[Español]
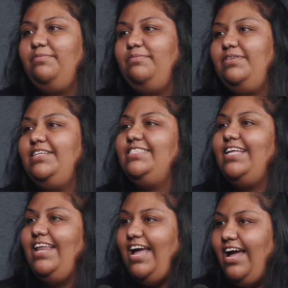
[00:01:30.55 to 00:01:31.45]

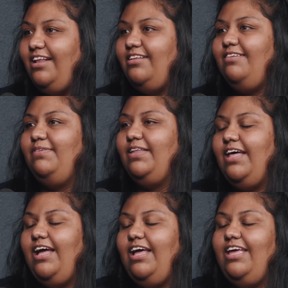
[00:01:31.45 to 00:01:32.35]
ministerial,
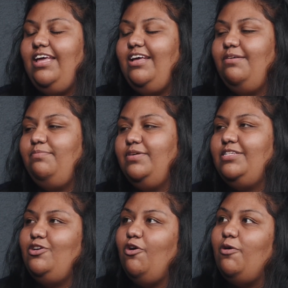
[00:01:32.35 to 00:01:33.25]
¿verdad? Y
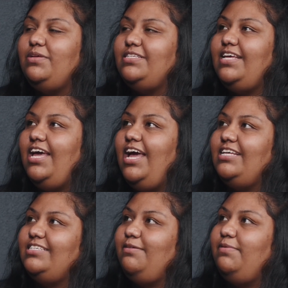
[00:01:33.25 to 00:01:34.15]
pues yo comencé
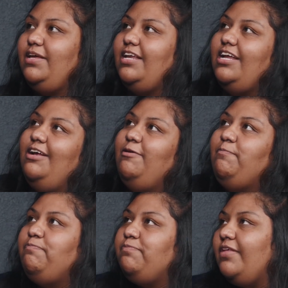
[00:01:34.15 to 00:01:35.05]
a servir,
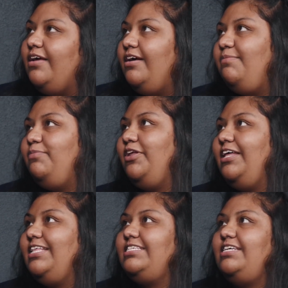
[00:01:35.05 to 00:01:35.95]
ah,
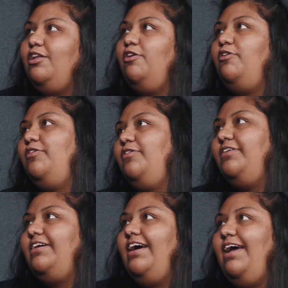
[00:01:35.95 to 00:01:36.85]
podría decirlo,
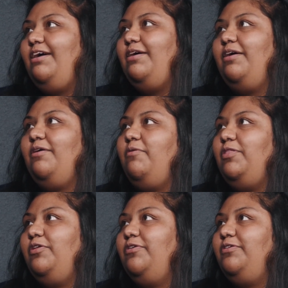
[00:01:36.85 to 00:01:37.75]

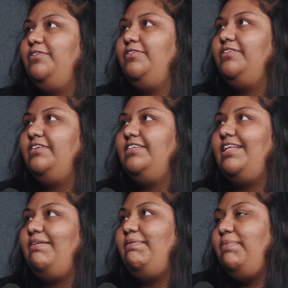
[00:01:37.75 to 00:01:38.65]
cuando
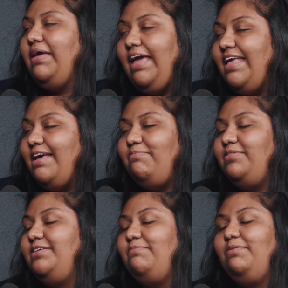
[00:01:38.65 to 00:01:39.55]
estaba pequeña,
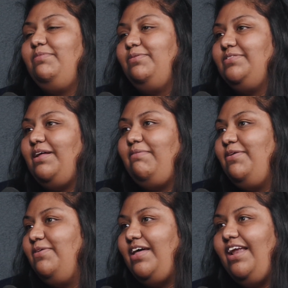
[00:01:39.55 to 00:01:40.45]
pues siempre me gustaba
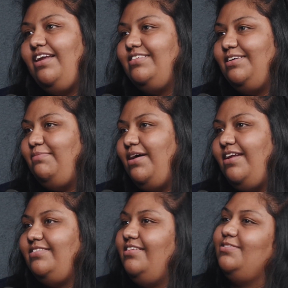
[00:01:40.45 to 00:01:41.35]
ayudar a las
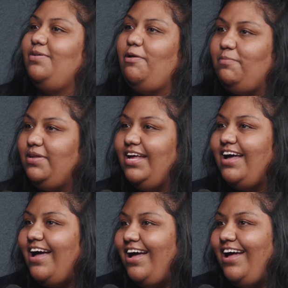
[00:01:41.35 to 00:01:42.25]
hermanas en la escuela
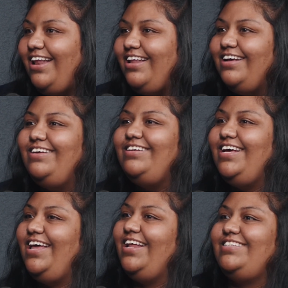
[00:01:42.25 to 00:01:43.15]
dominical.
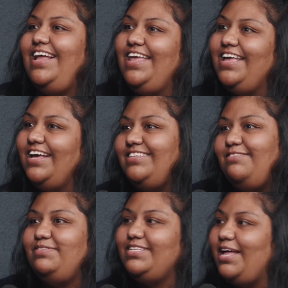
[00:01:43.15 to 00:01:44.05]
Era esa niña que
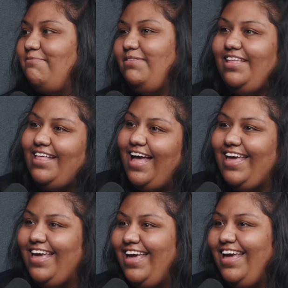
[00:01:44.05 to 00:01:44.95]
siempre estaba metida
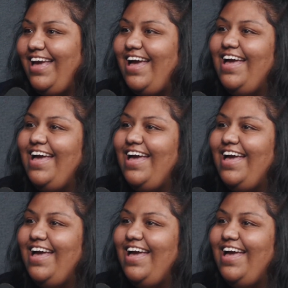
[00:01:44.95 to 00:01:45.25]
ahí,